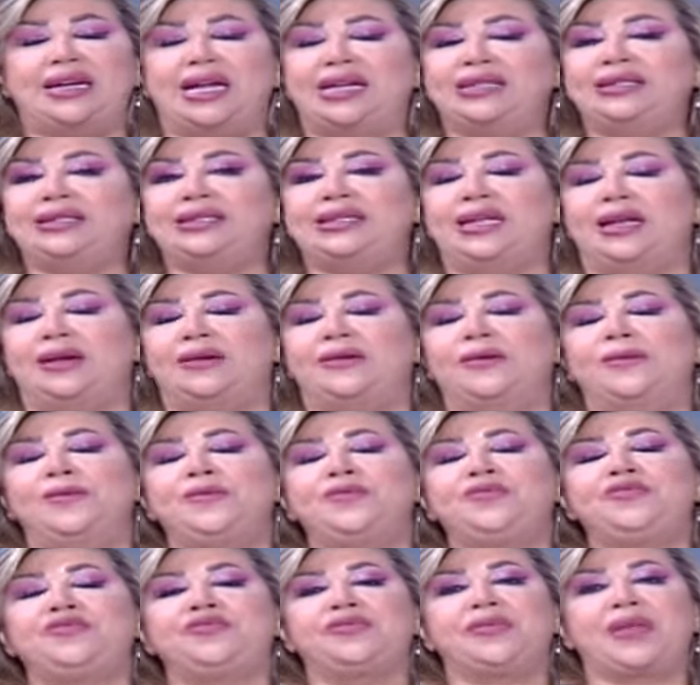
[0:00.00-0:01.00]
أصلا
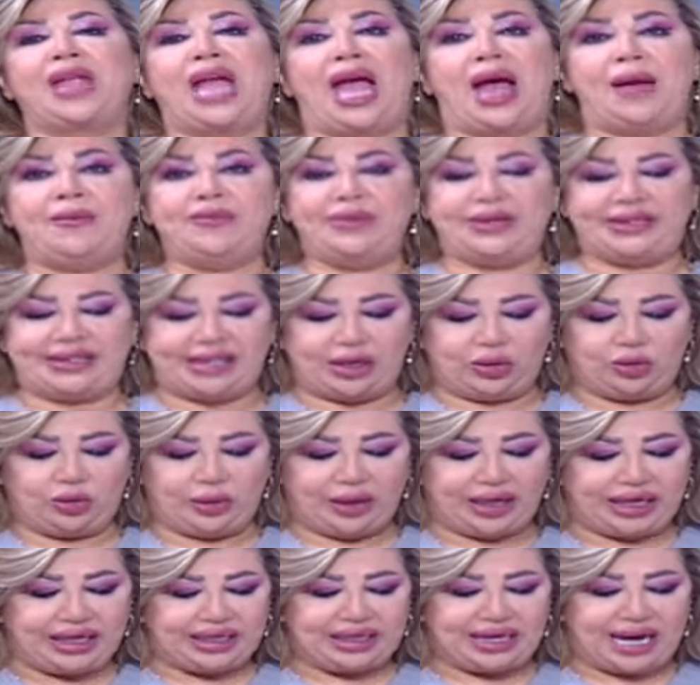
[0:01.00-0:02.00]
عم
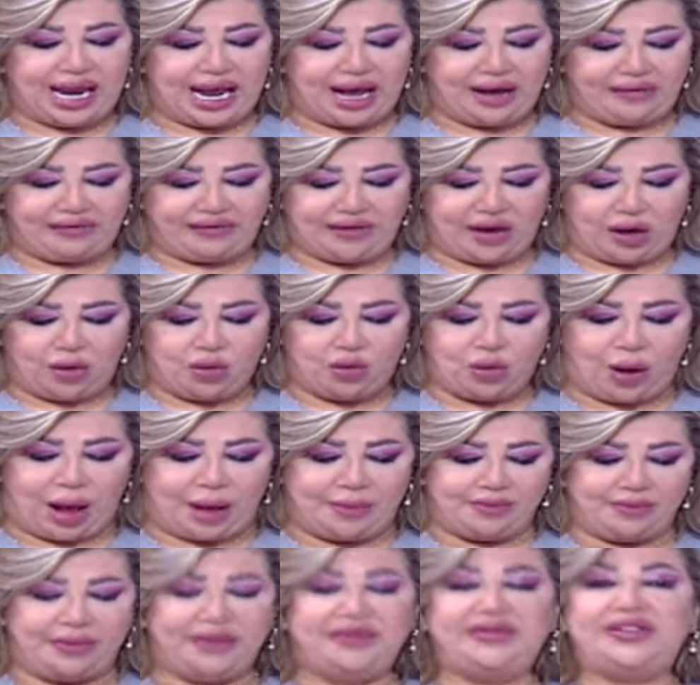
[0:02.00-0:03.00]
بيسوي خلاف أو
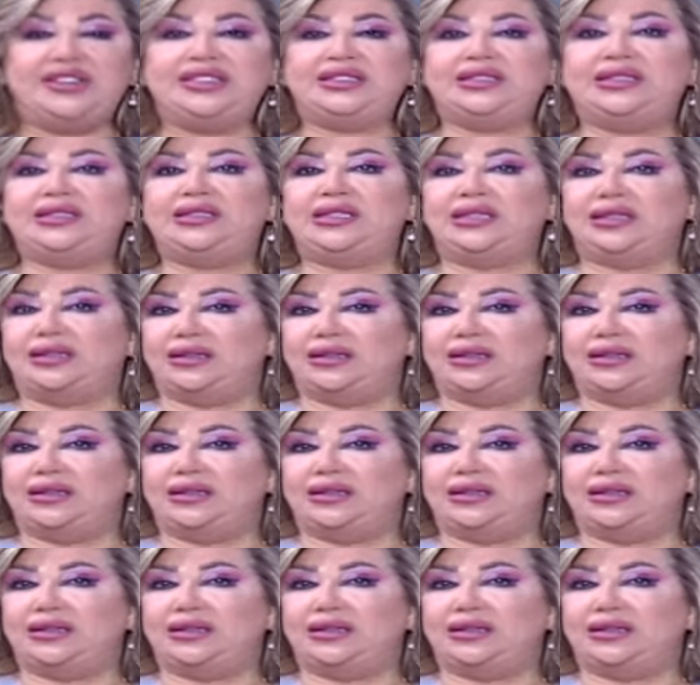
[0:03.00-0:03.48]
عم بفض